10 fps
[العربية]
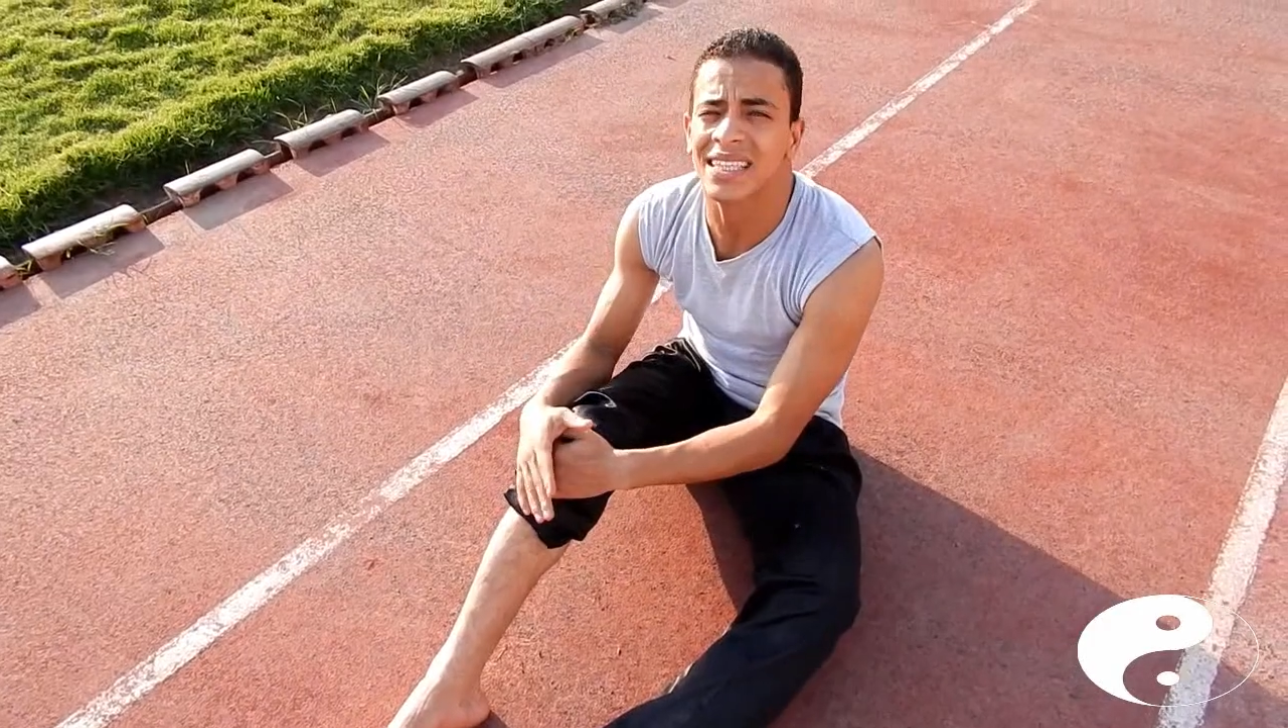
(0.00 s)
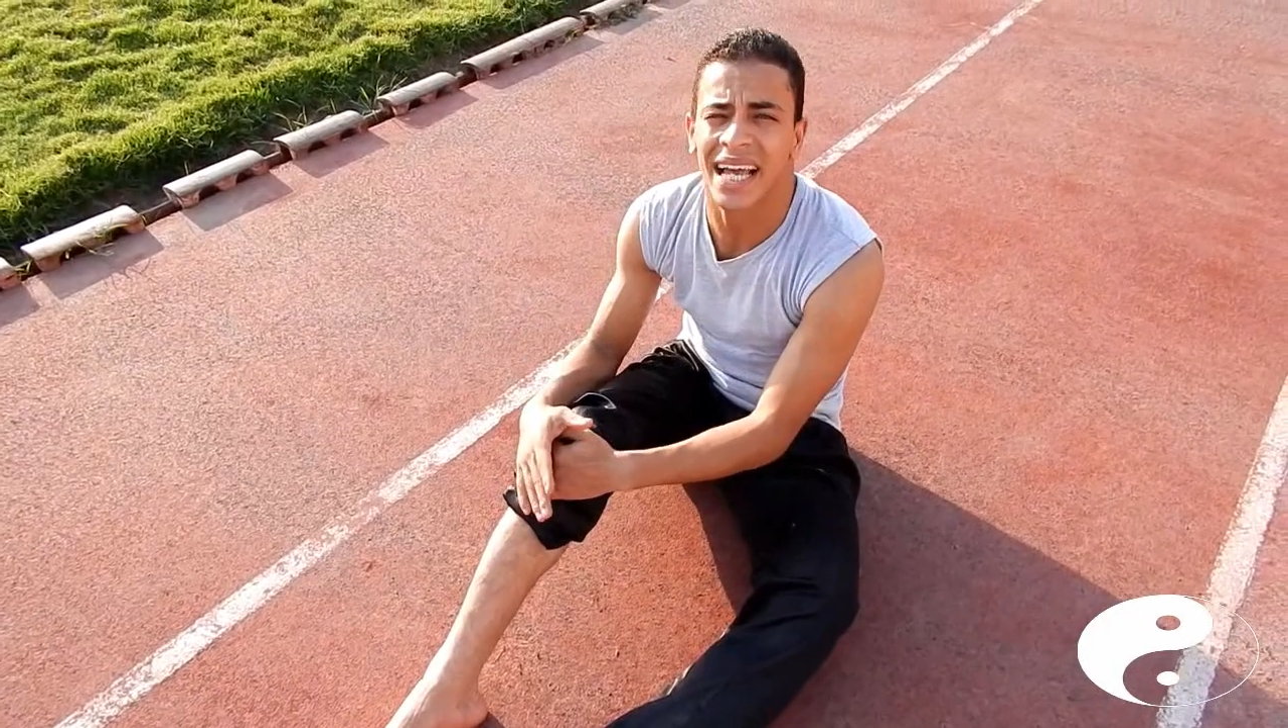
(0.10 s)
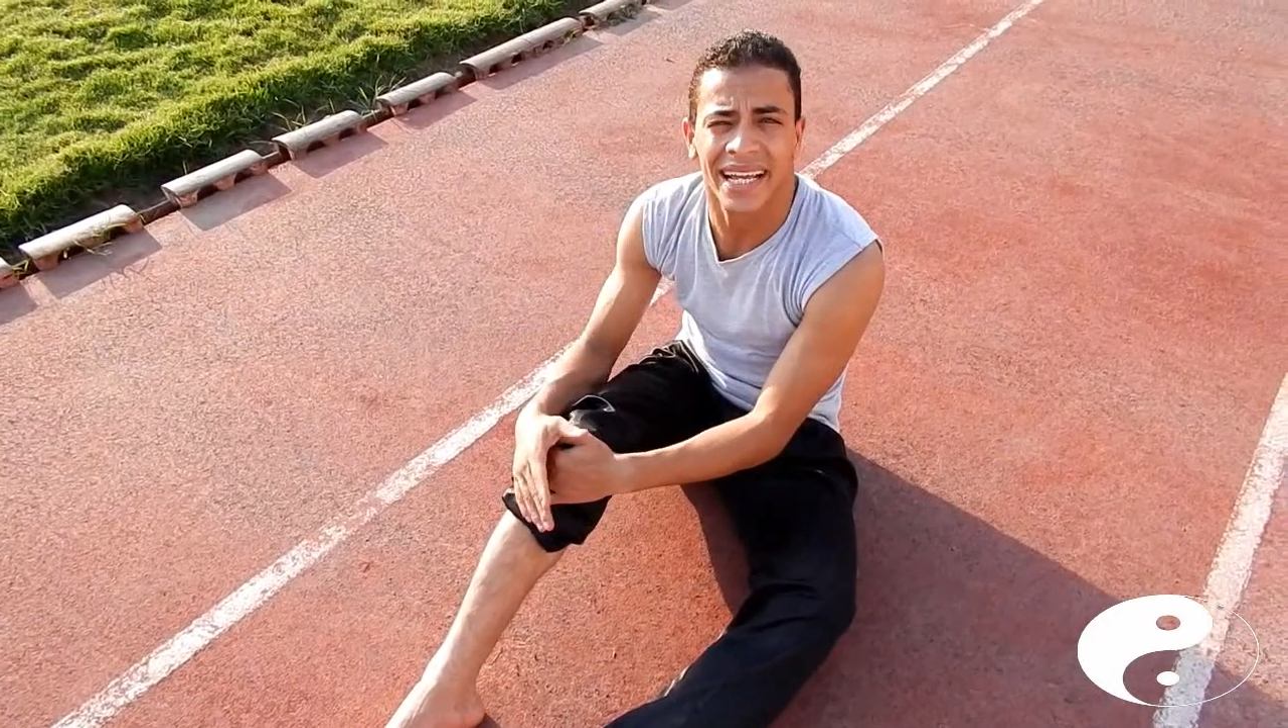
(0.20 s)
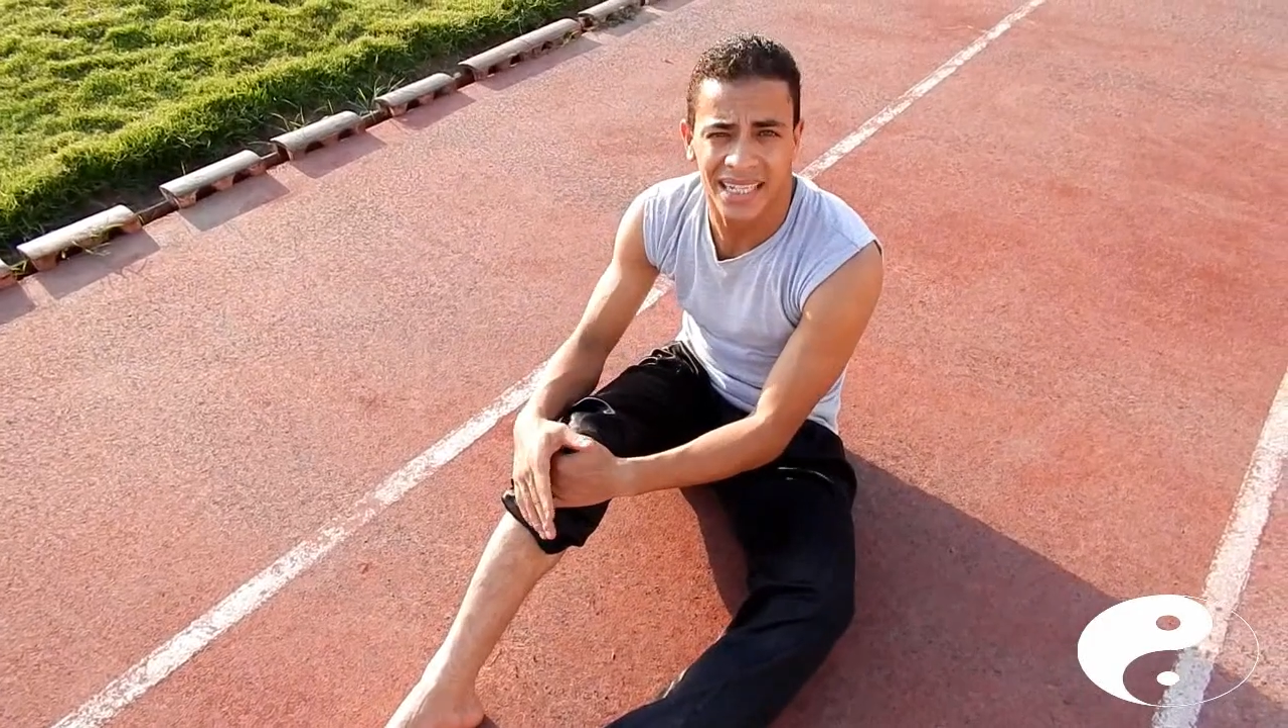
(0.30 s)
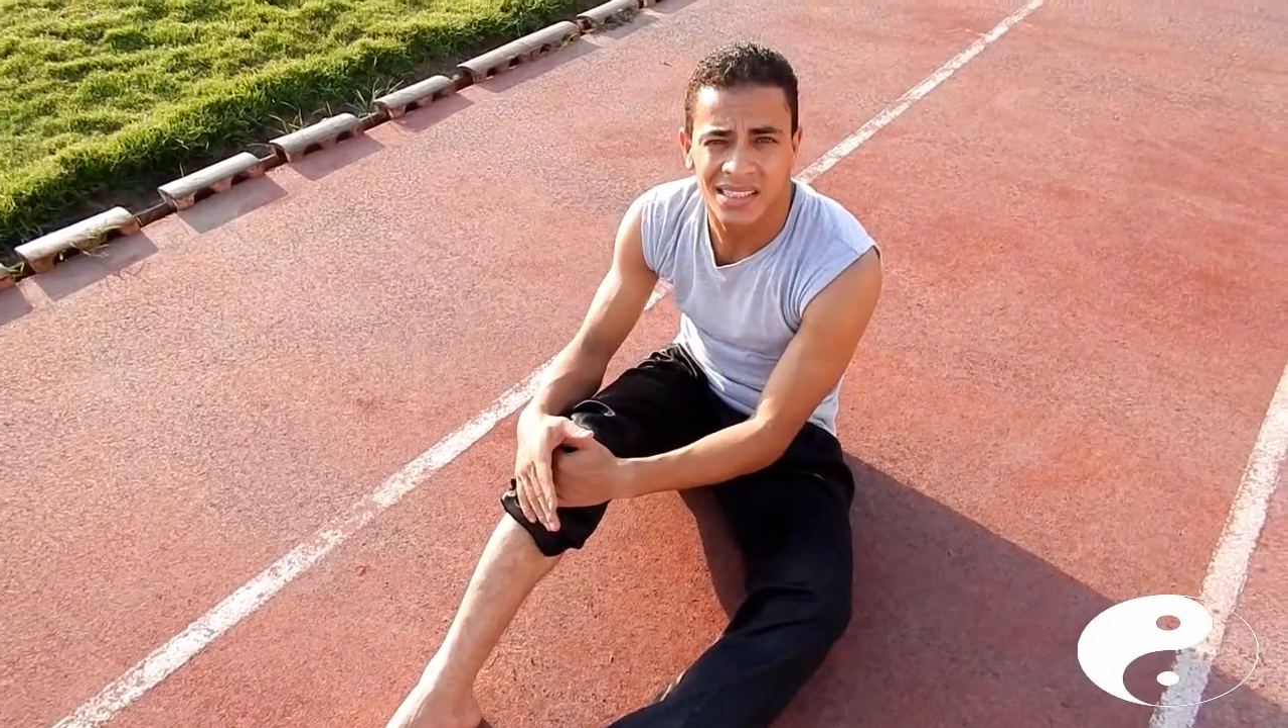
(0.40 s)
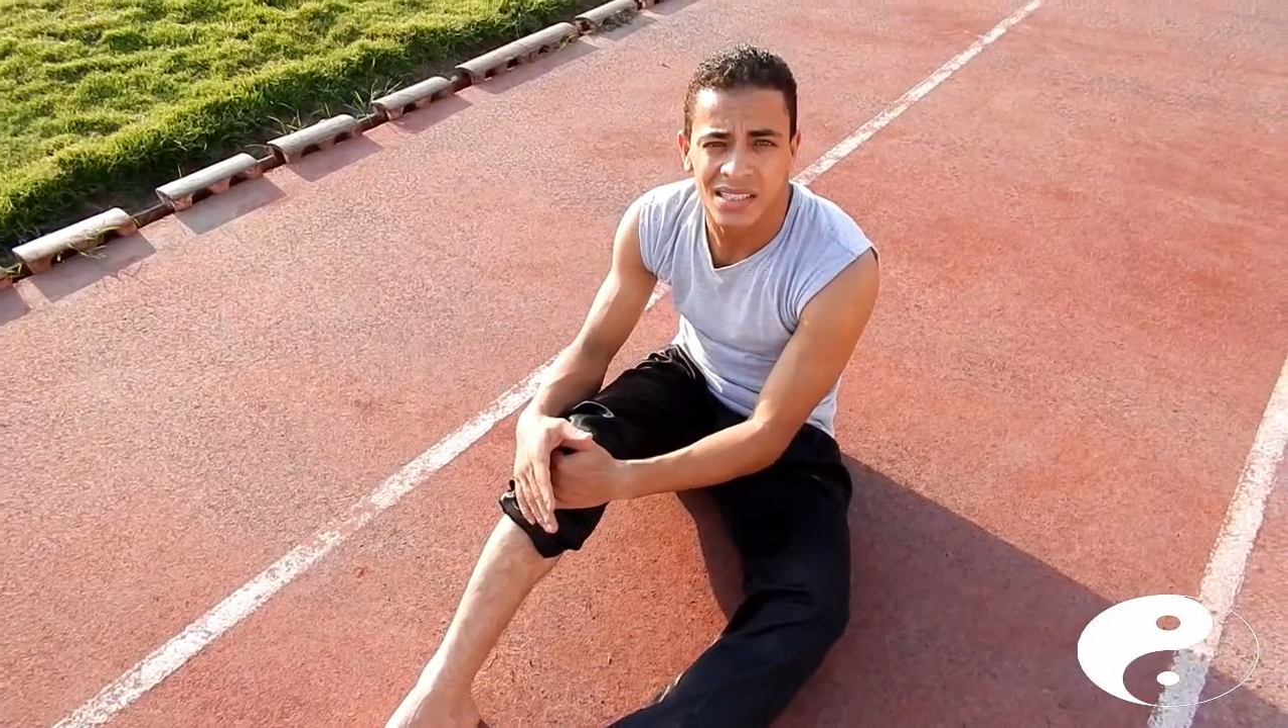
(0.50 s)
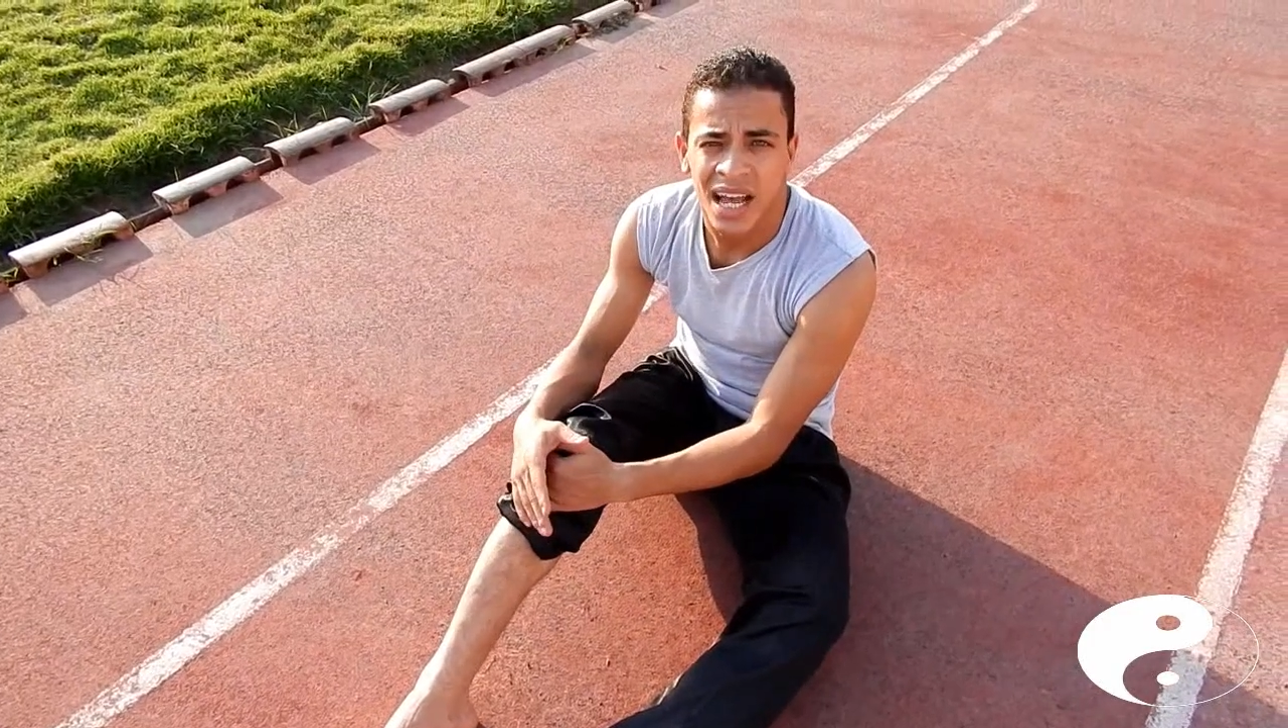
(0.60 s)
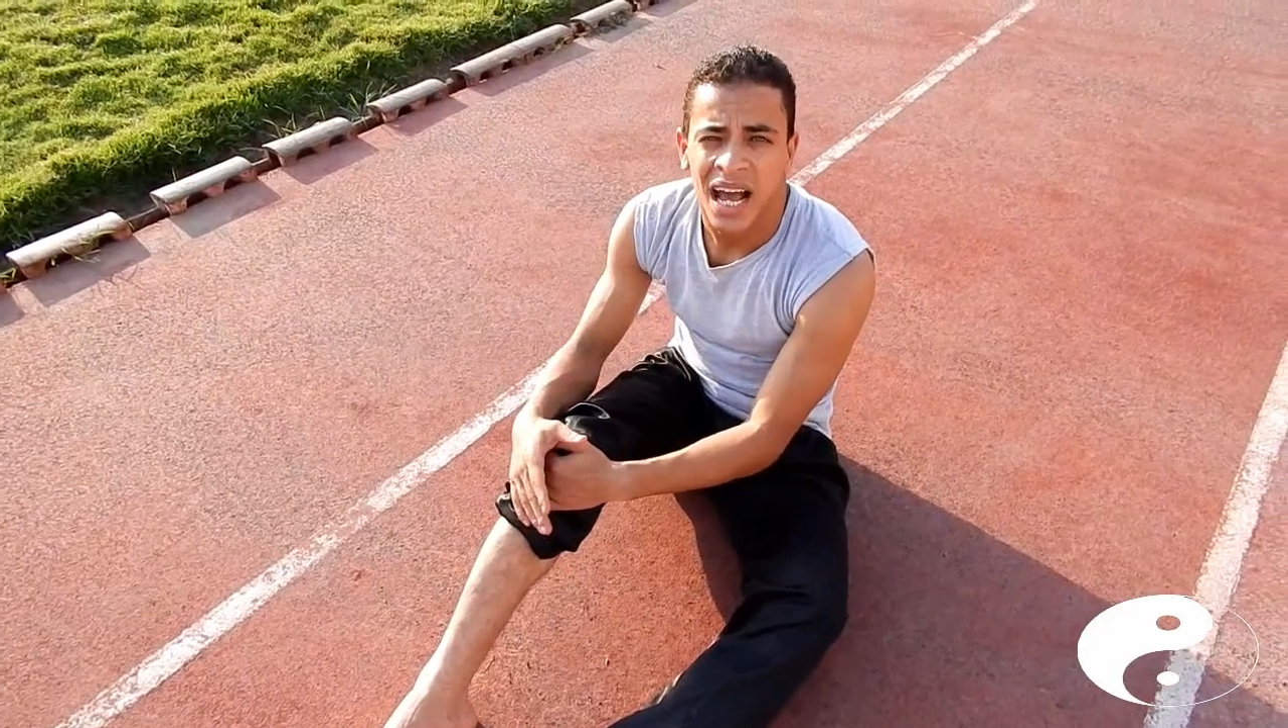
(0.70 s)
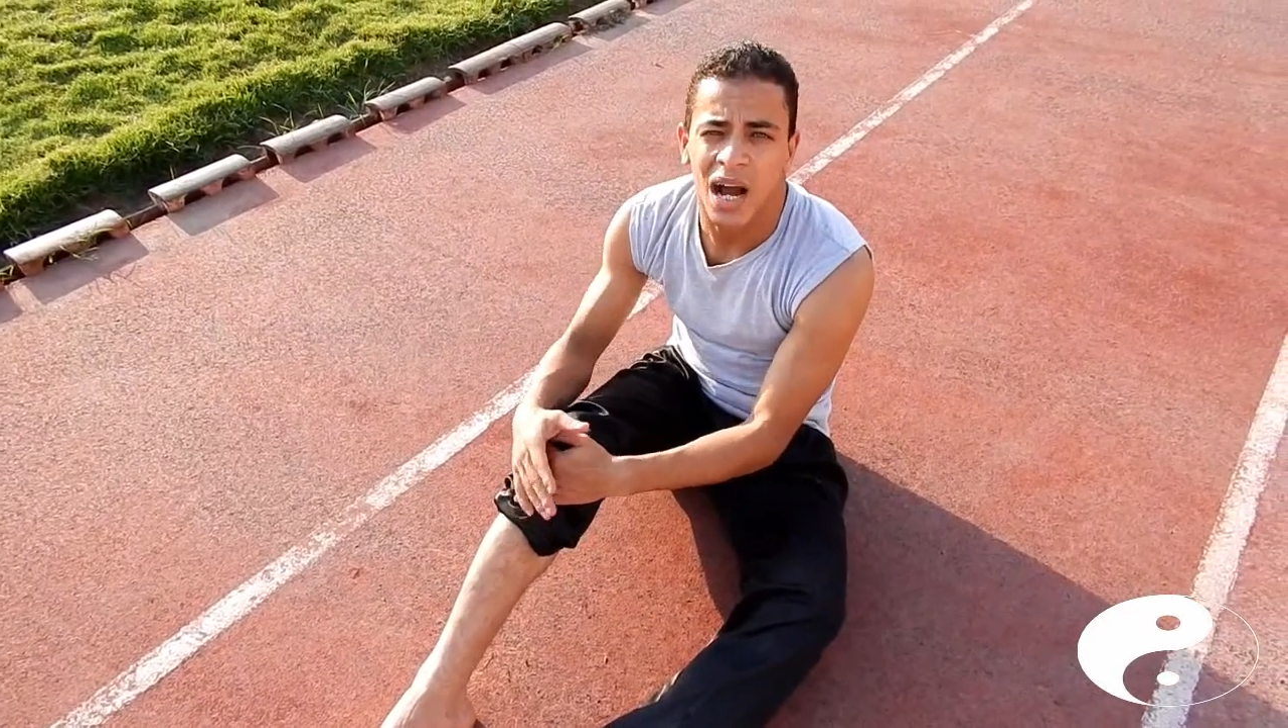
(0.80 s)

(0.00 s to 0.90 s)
ثلاث حاجات